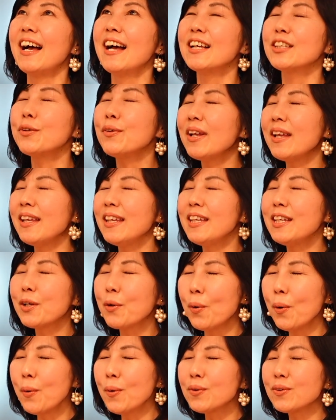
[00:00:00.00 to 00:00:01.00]
それ
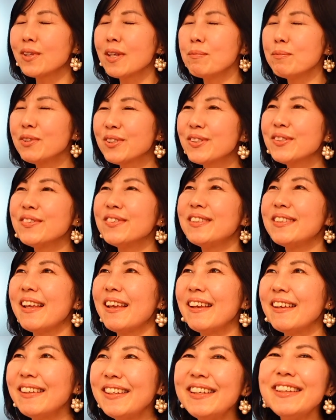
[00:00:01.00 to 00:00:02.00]
イコールで結ん
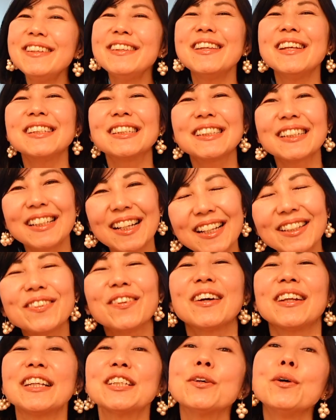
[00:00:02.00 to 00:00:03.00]
でいいんですかと
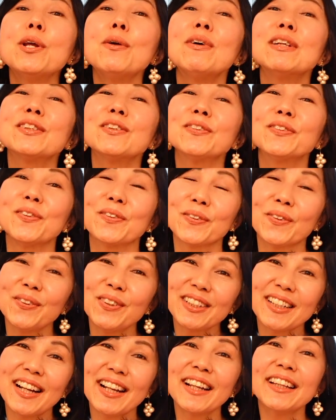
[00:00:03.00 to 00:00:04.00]
かねそれはちょっと
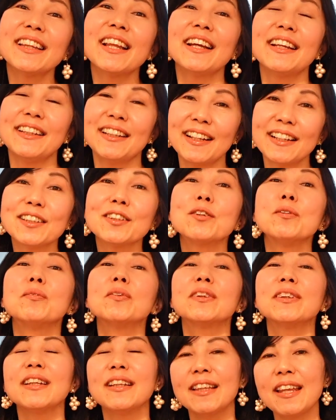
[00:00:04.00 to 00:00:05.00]
問いかけたいなと
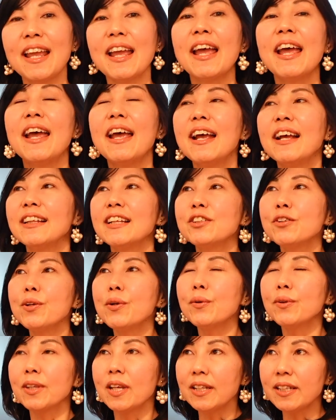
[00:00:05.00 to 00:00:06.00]
思っててでそれ
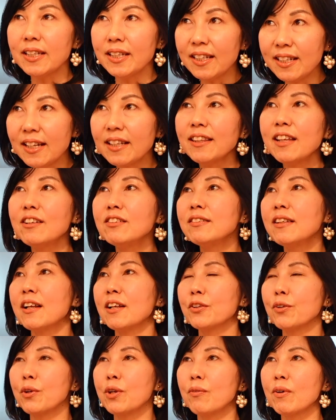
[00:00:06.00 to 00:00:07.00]
を手に入れてるな
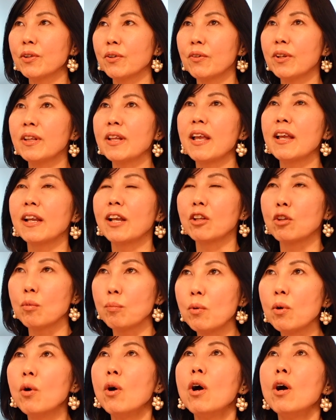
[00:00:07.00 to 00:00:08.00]
らそれはそれなんやけど
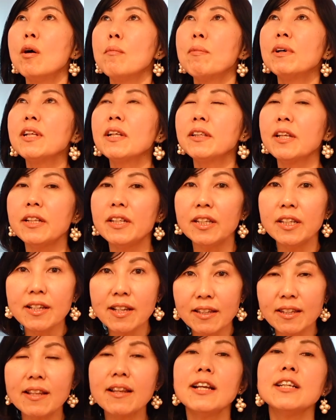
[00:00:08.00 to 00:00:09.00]
もまだ手に入
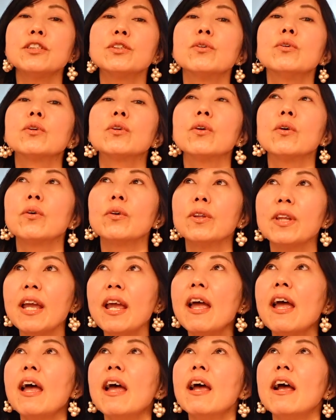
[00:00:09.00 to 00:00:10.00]
れてない状況
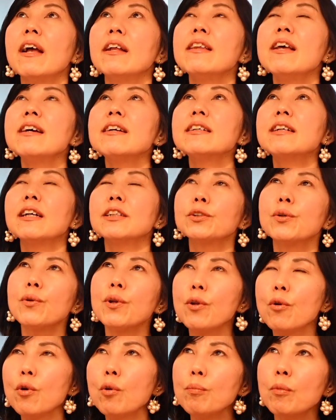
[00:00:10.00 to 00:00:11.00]
でなんかそ
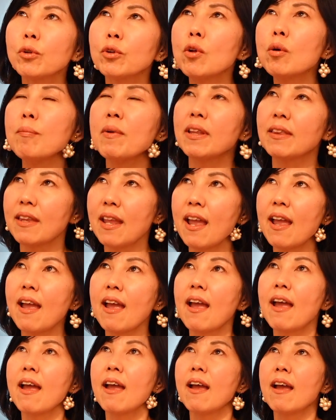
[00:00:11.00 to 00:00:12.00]
れを求め
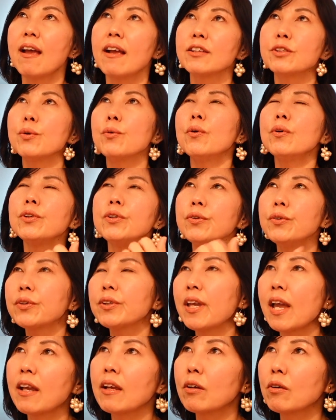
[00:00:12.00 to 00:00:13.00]
てそういう
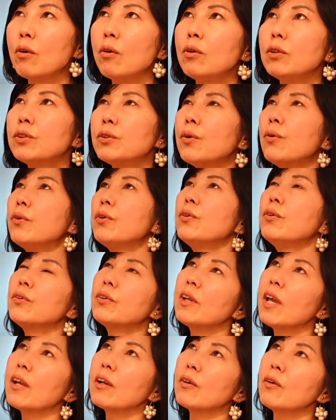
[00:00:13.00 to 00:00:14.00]
結婚そういう
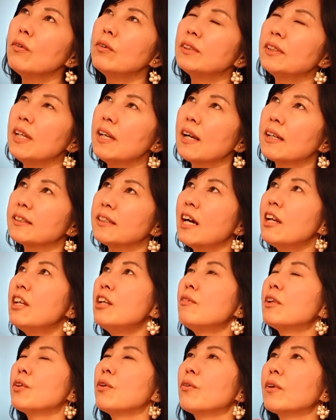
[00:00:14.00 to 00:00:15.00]
結婚生活ある
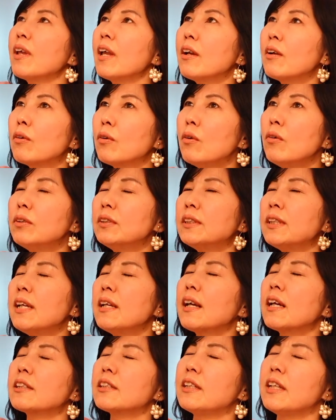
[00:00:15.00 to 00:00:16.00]
いはその結婚生
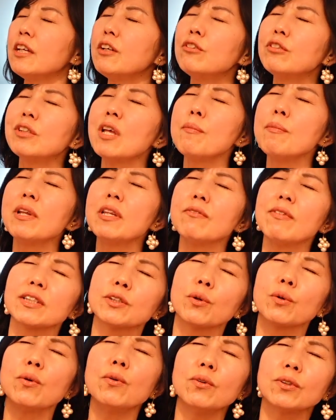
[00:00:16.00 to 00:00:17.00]
活に行くためには
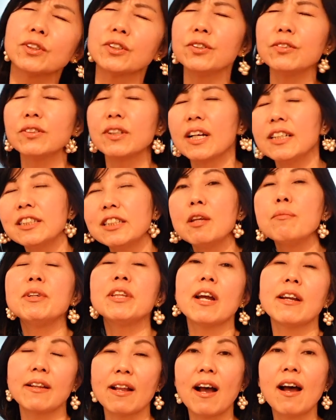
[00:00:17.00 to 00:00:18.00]
そこを通過してみ
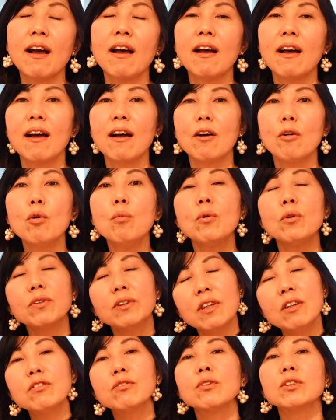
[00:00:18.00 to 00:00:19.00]
たいな思っ
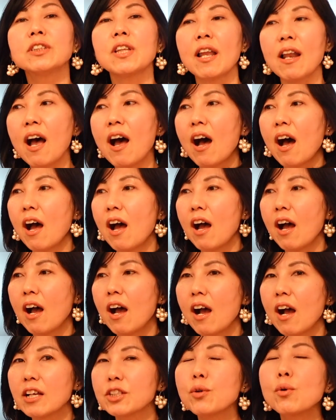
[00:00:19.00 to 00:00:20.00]
てるとしたら
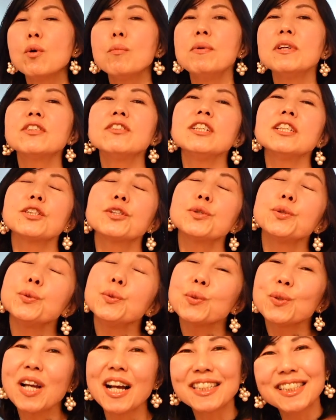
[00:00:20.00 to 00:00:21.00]
そこ別に
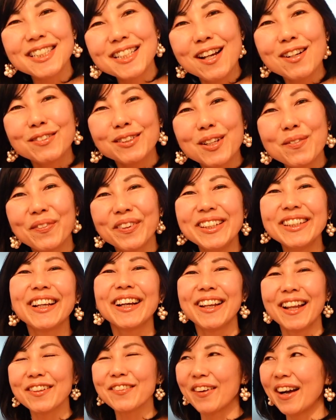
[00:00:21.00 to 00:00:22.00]
通過しなくてもいい
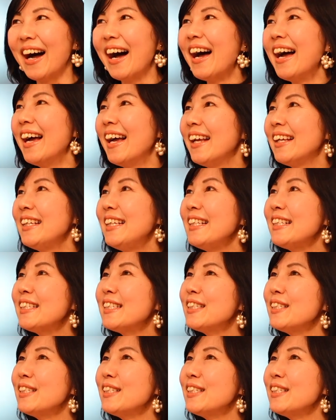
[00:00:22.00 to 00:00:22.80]
かなとか必